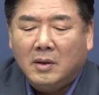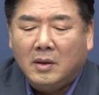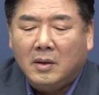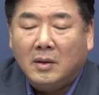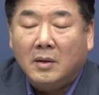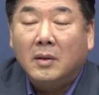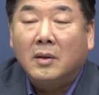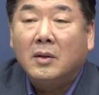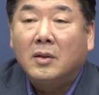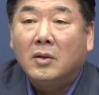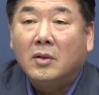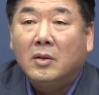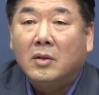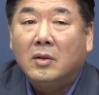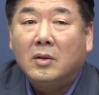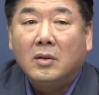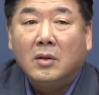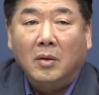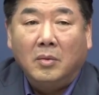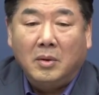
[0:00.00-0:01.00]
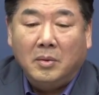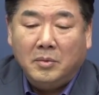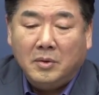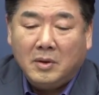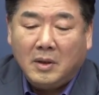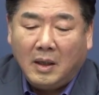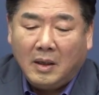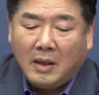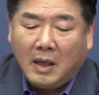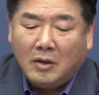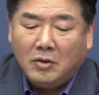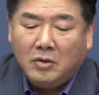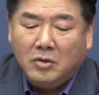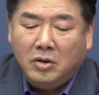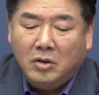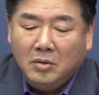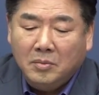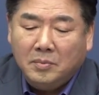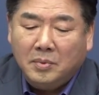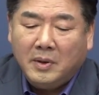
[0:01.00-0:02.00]
예, 더불어민주당이 아주
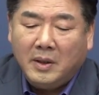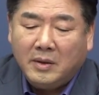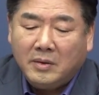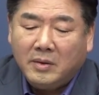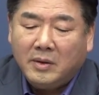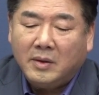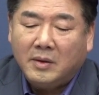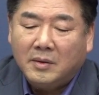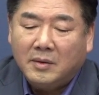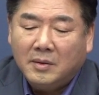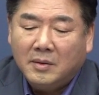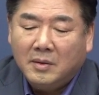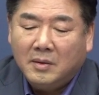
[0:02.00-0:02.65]
흥분했어요.